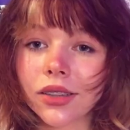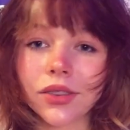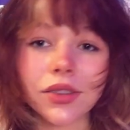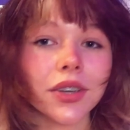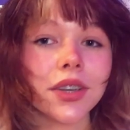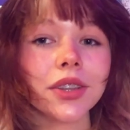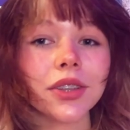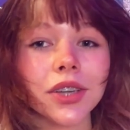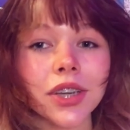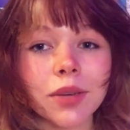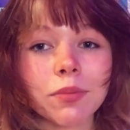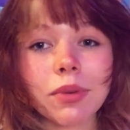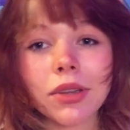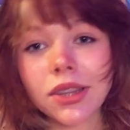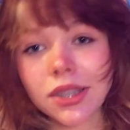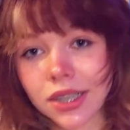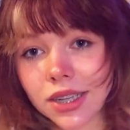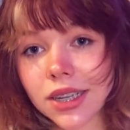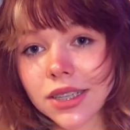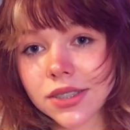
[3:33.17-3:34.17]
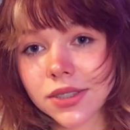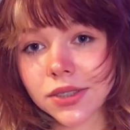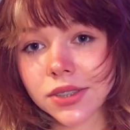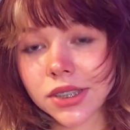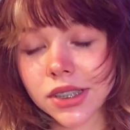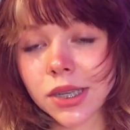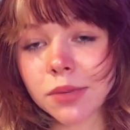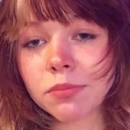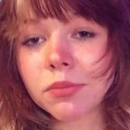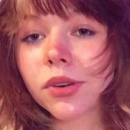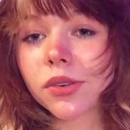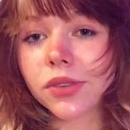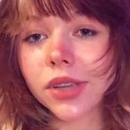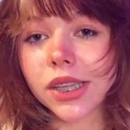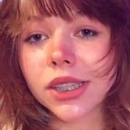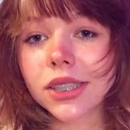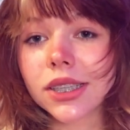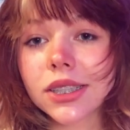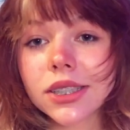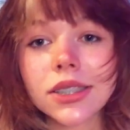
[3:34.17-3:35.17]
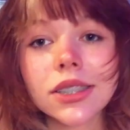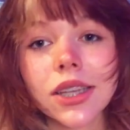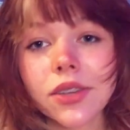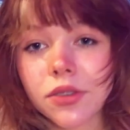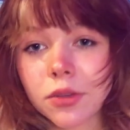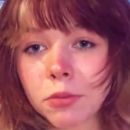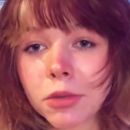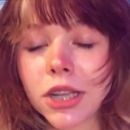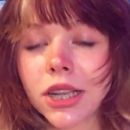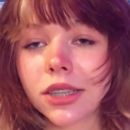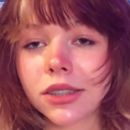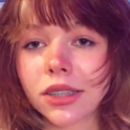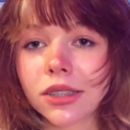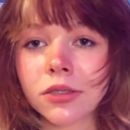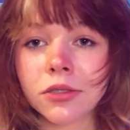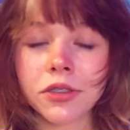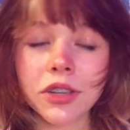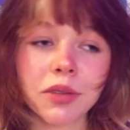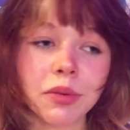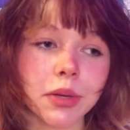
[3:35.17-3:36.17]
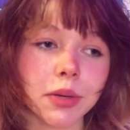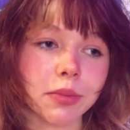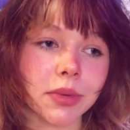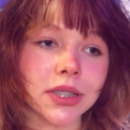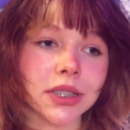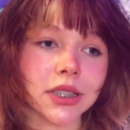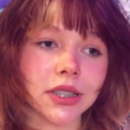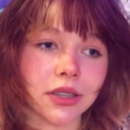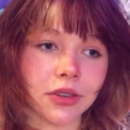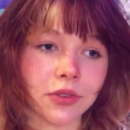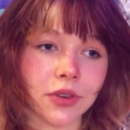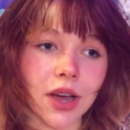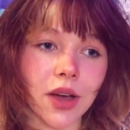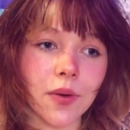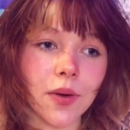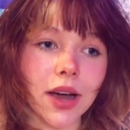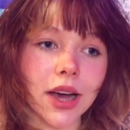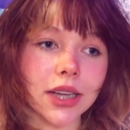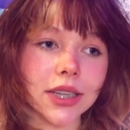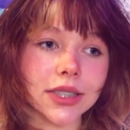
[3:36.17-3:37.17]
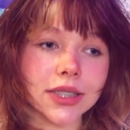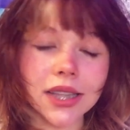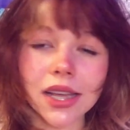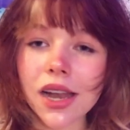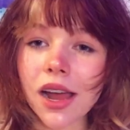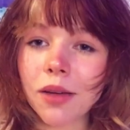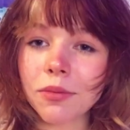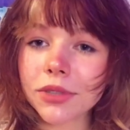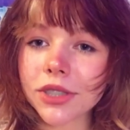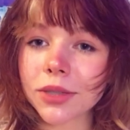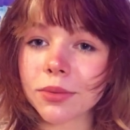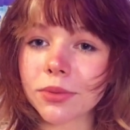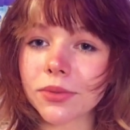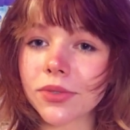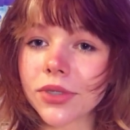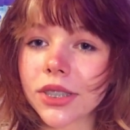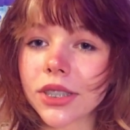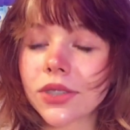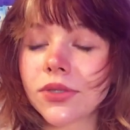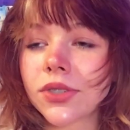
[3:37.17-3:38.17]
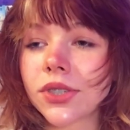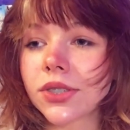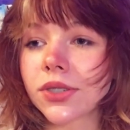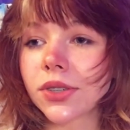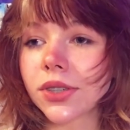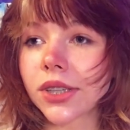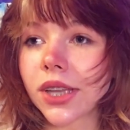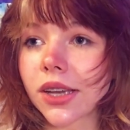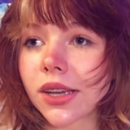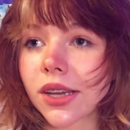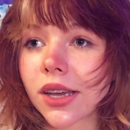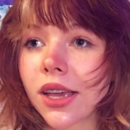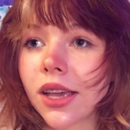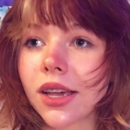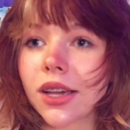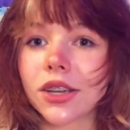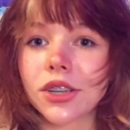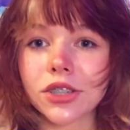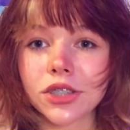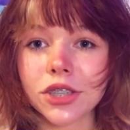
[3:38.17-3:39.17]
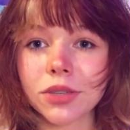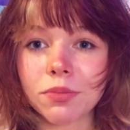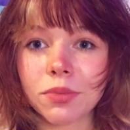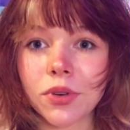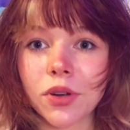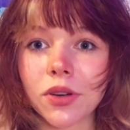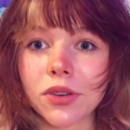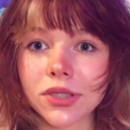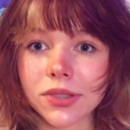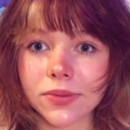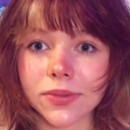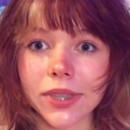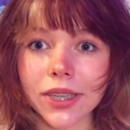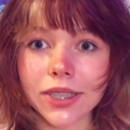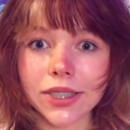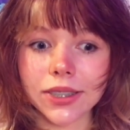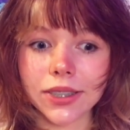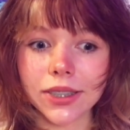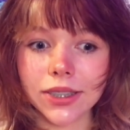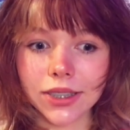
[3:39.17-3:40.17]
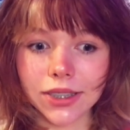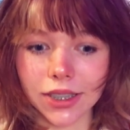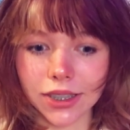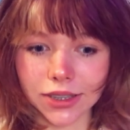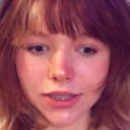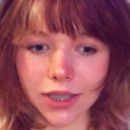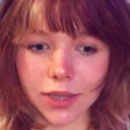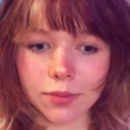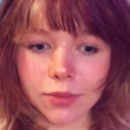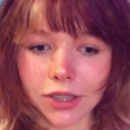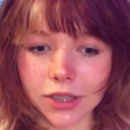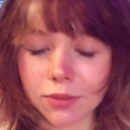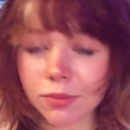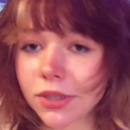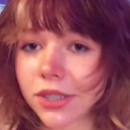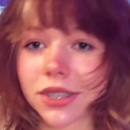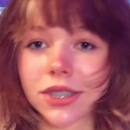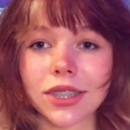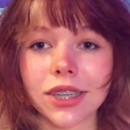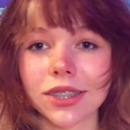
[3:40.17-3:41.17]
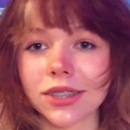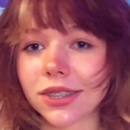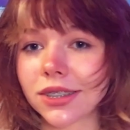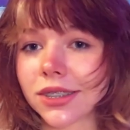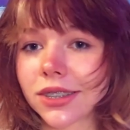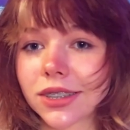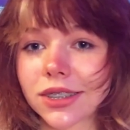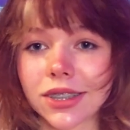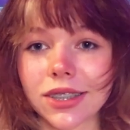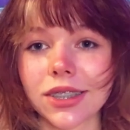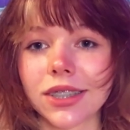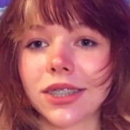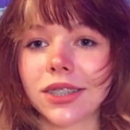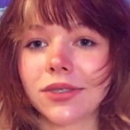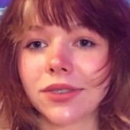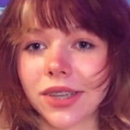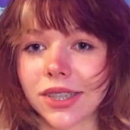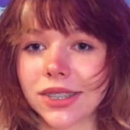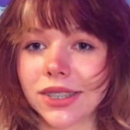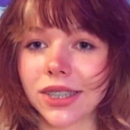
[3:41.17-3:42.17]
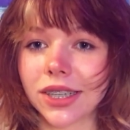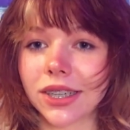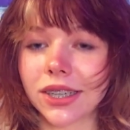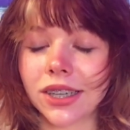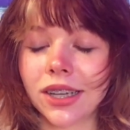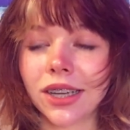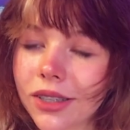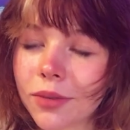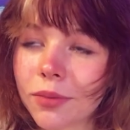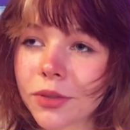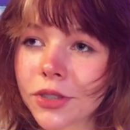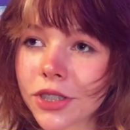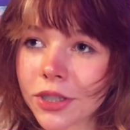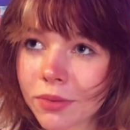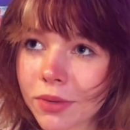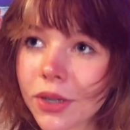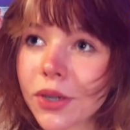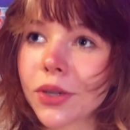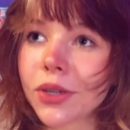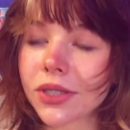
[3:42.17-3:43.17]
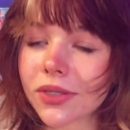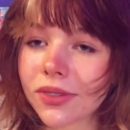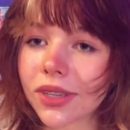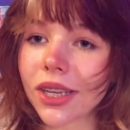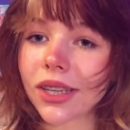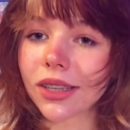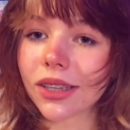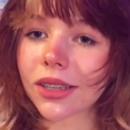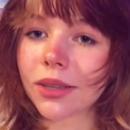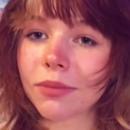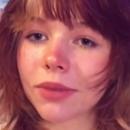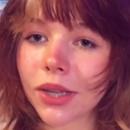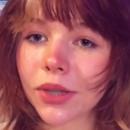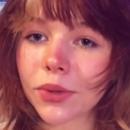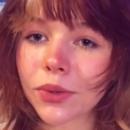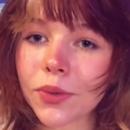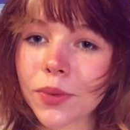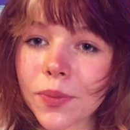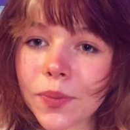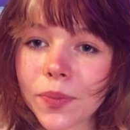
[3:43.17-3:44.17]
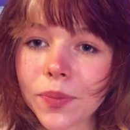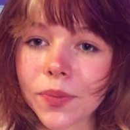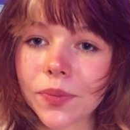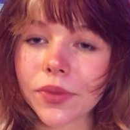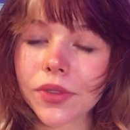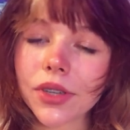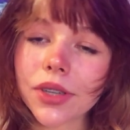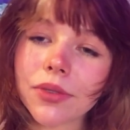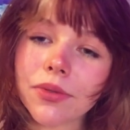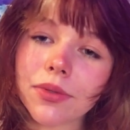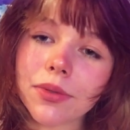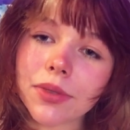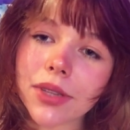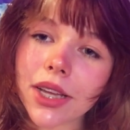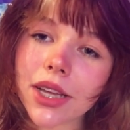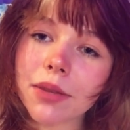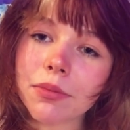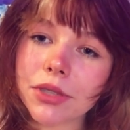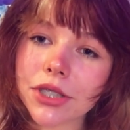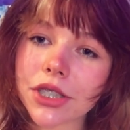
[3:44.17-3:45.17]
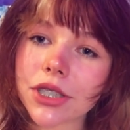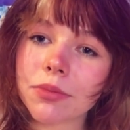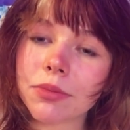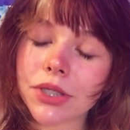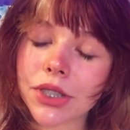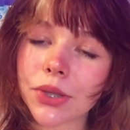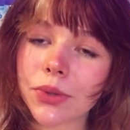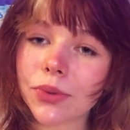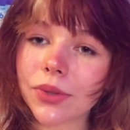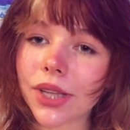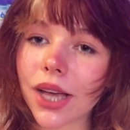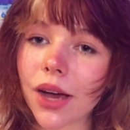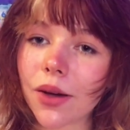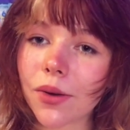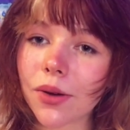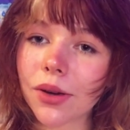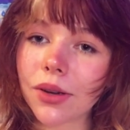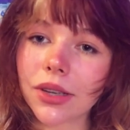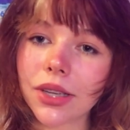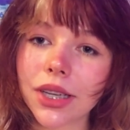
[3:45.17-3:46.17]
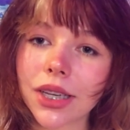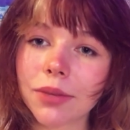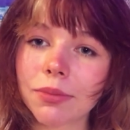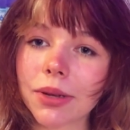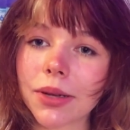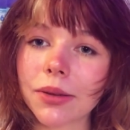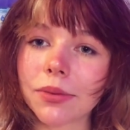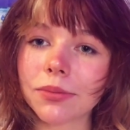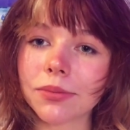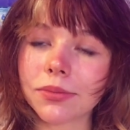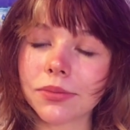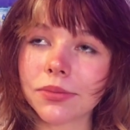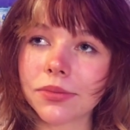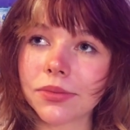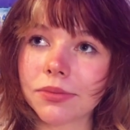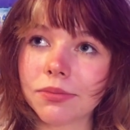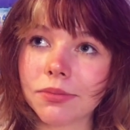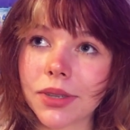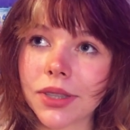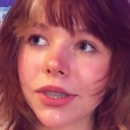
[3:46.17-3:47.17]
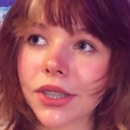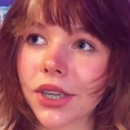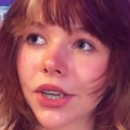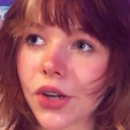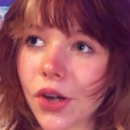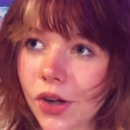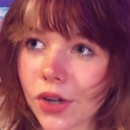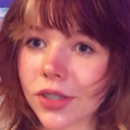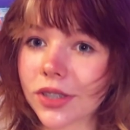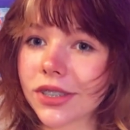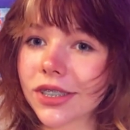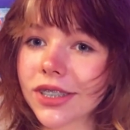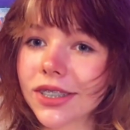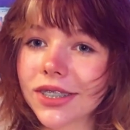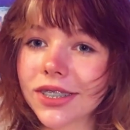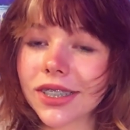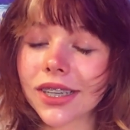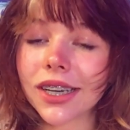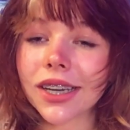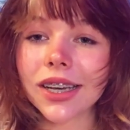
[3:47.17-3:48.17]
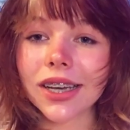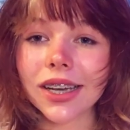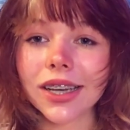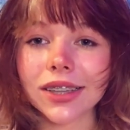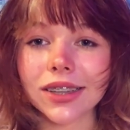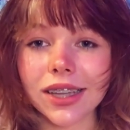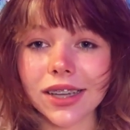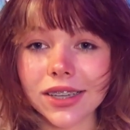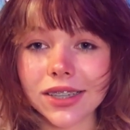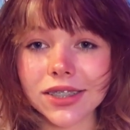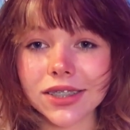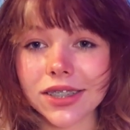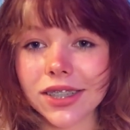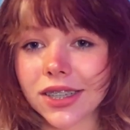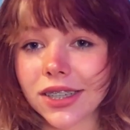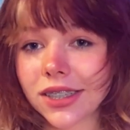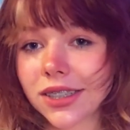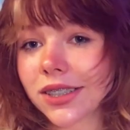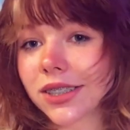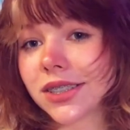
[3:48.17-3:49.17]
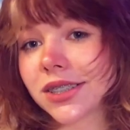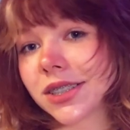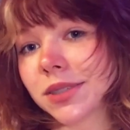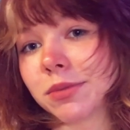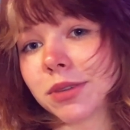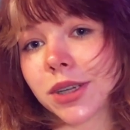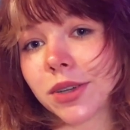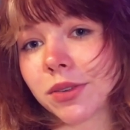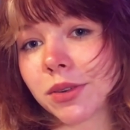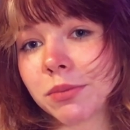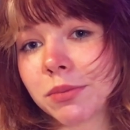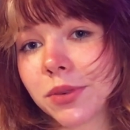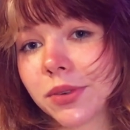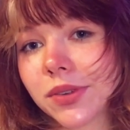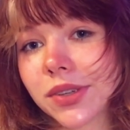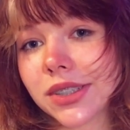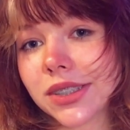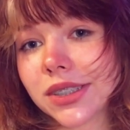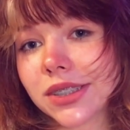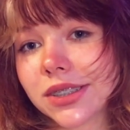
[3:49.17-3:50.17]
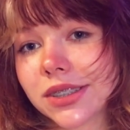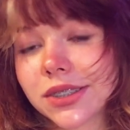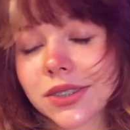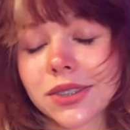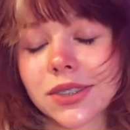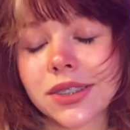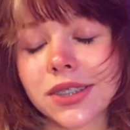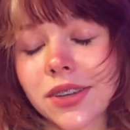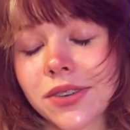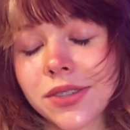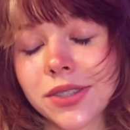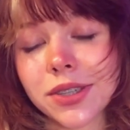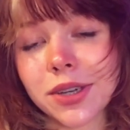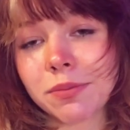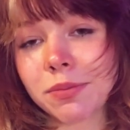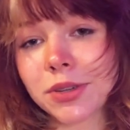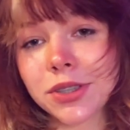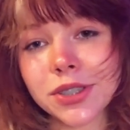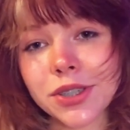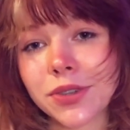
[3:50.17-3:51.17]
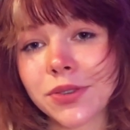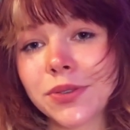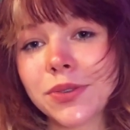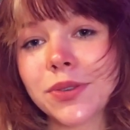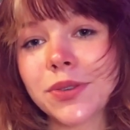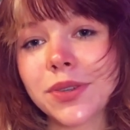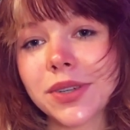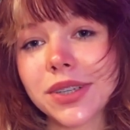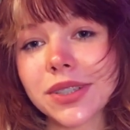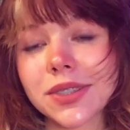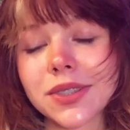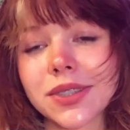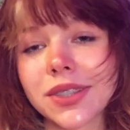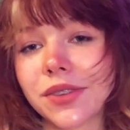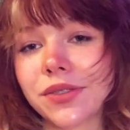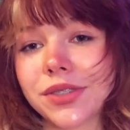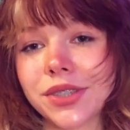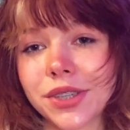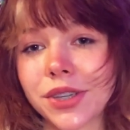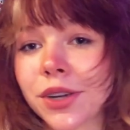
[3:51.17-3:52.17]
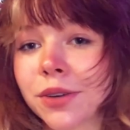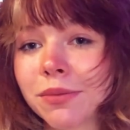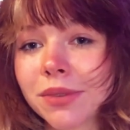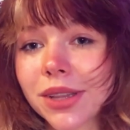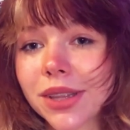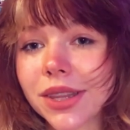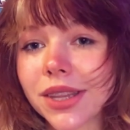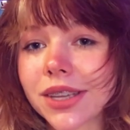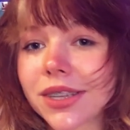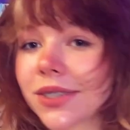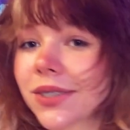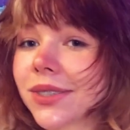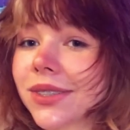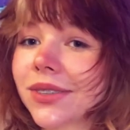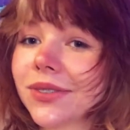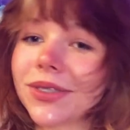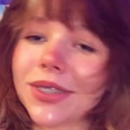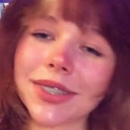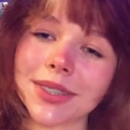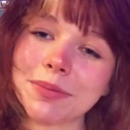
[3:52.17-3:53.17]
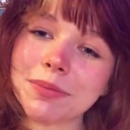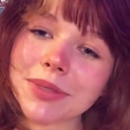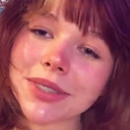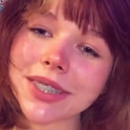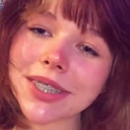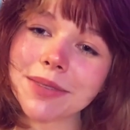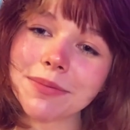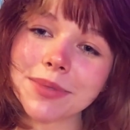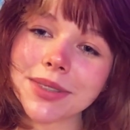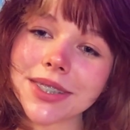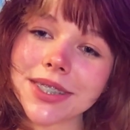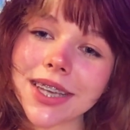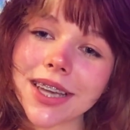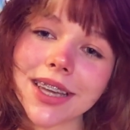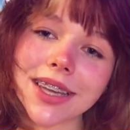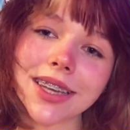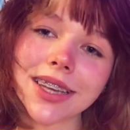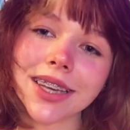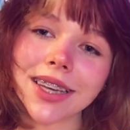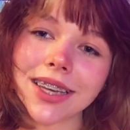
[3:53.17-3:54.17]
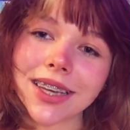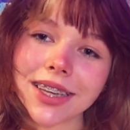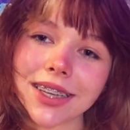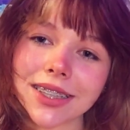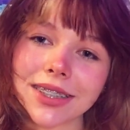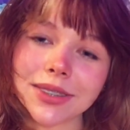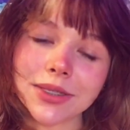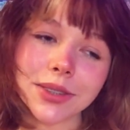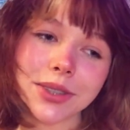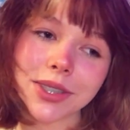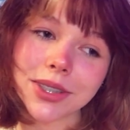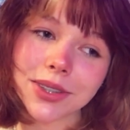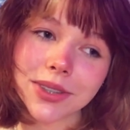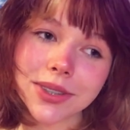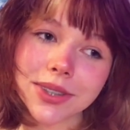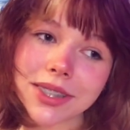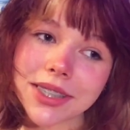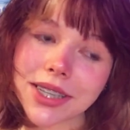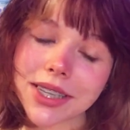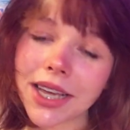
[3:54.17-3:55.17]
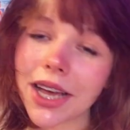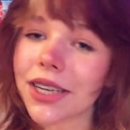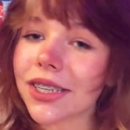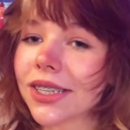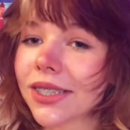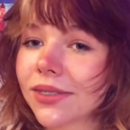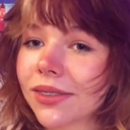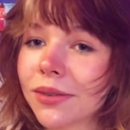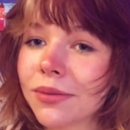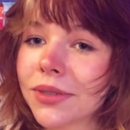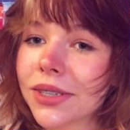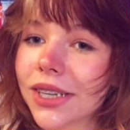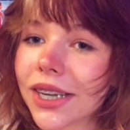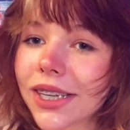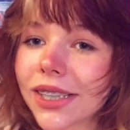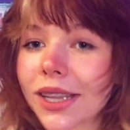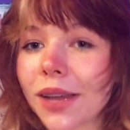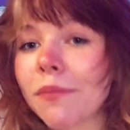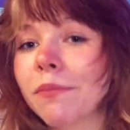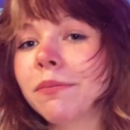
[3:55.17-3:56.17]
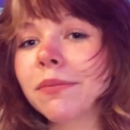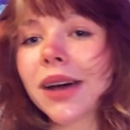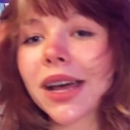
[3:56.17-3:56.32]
No i to chyba tyle, co chciałam powiedzieć. Nie wiem, ile ten filmik będzie trwał, ale starałam się powiedzieć wszystko tak szybko, zwięźle i na temat, bez żadnych takich, wiecie, niepotrzebnego rozwijania tematu. No i wydaje mi się, że mi się udało i chyba będę kończyć. Także co mogę Wam powiedzieć? Zostawcie łapeczkę w górę, zostawcie komentarz, zostawcie subskrypcję. No i to tyle. Ja się z Wami żegnam.